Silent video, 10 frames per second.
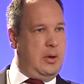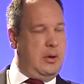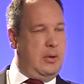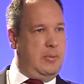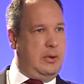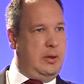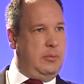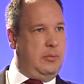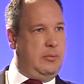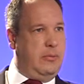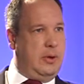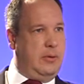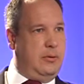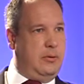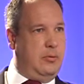ähm, ihren Beruf
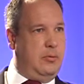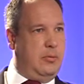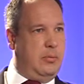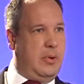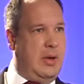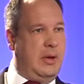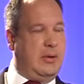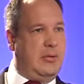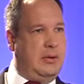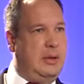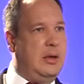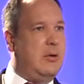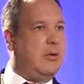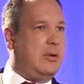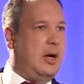auszuüben, dass die
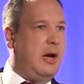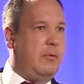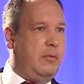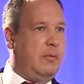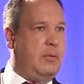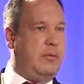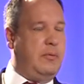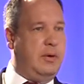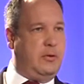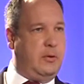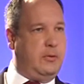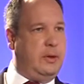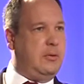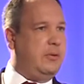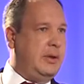auch nach wie vor
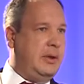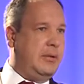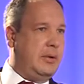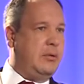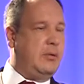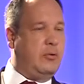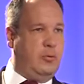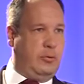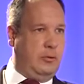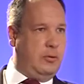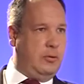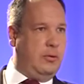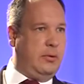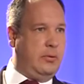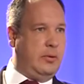wirtschaftlich und finanziell unterstützt,
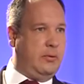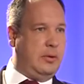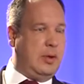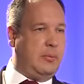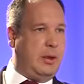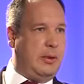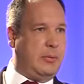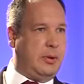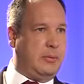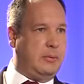unterstützt wird von ihrem Ehemann.